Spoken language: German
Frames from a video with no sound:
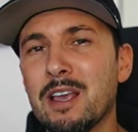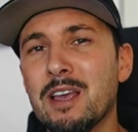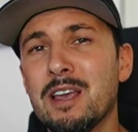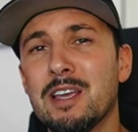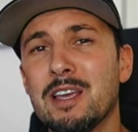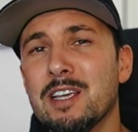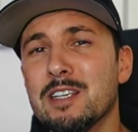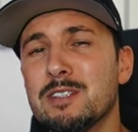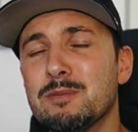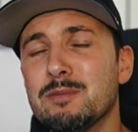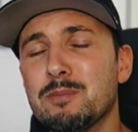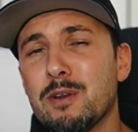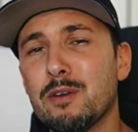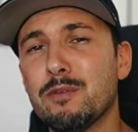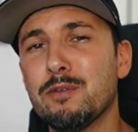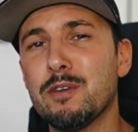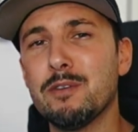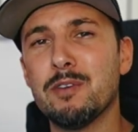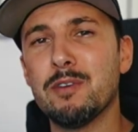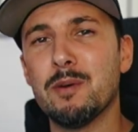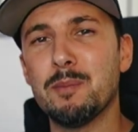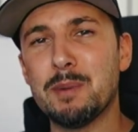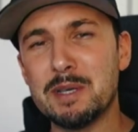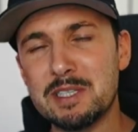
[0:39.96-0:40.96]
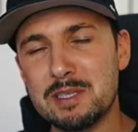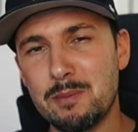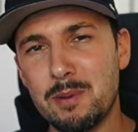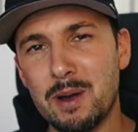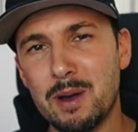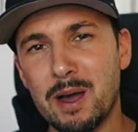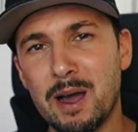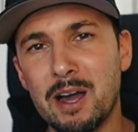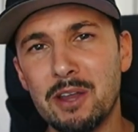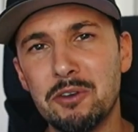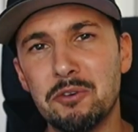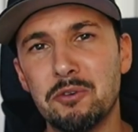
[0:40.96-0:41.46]
ist man auf jeden Fall besser
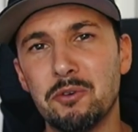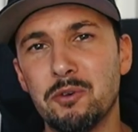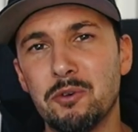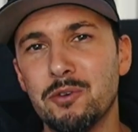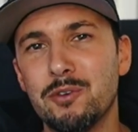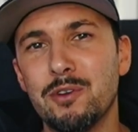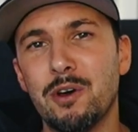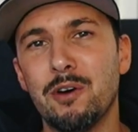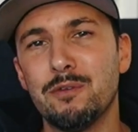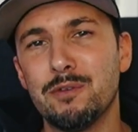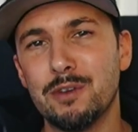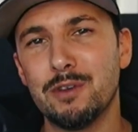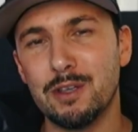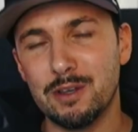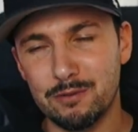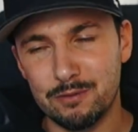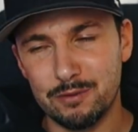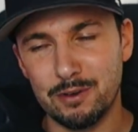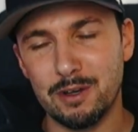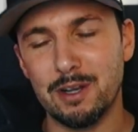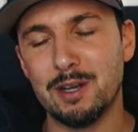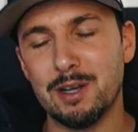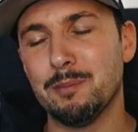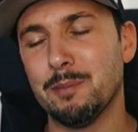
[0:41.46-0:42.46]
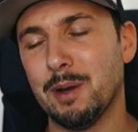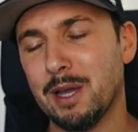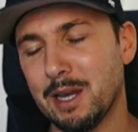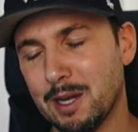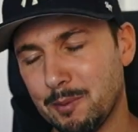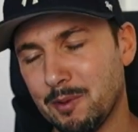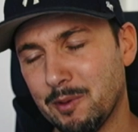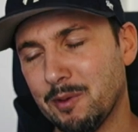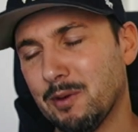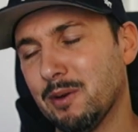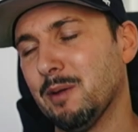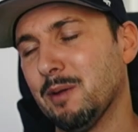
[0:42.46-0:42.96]
beraten und auf jeden Fall meiner
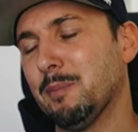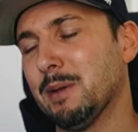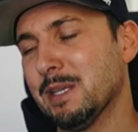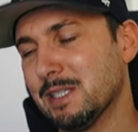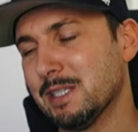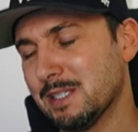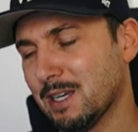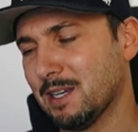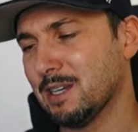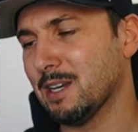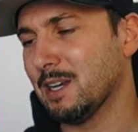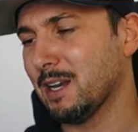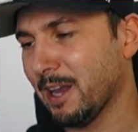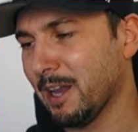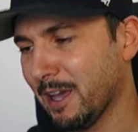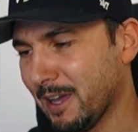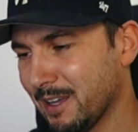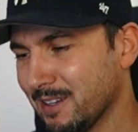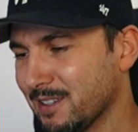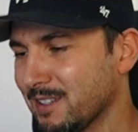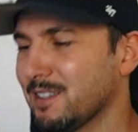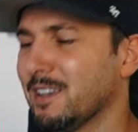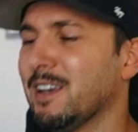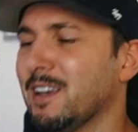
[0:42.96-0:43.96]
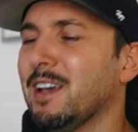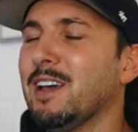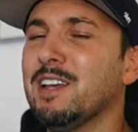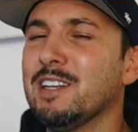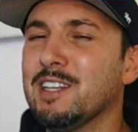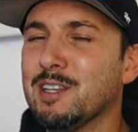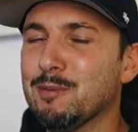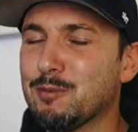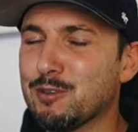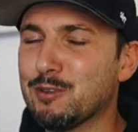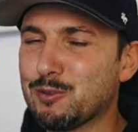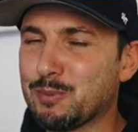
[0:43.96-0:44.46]
Meinung nach besser gekleidet.
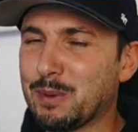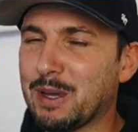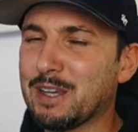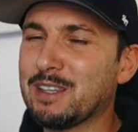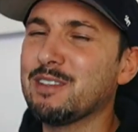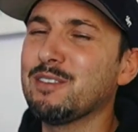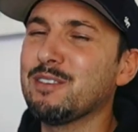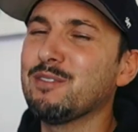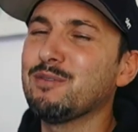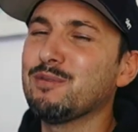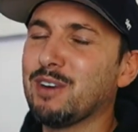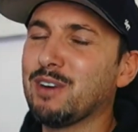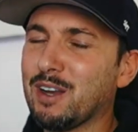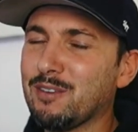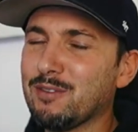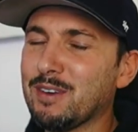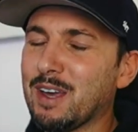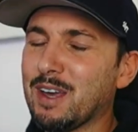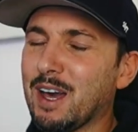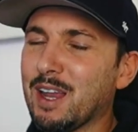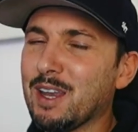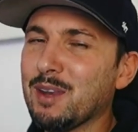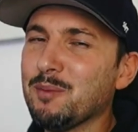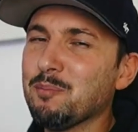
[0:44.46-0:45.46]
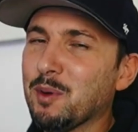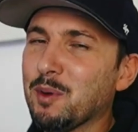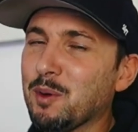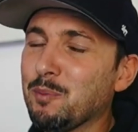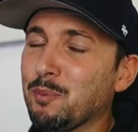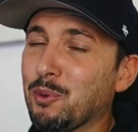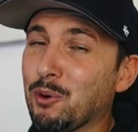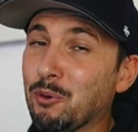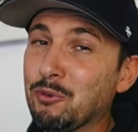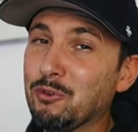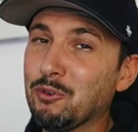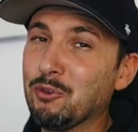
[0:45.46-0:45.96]
Dementsprechend fangen wir an mit
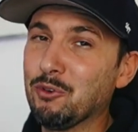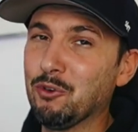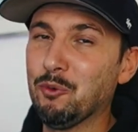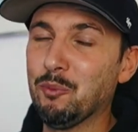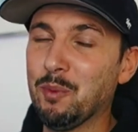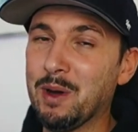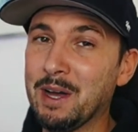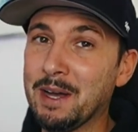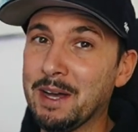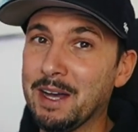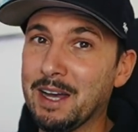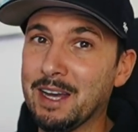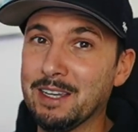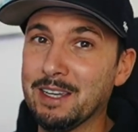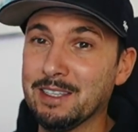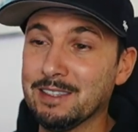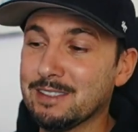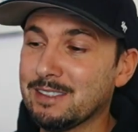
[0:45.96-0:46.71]
Punkt Nummer 1.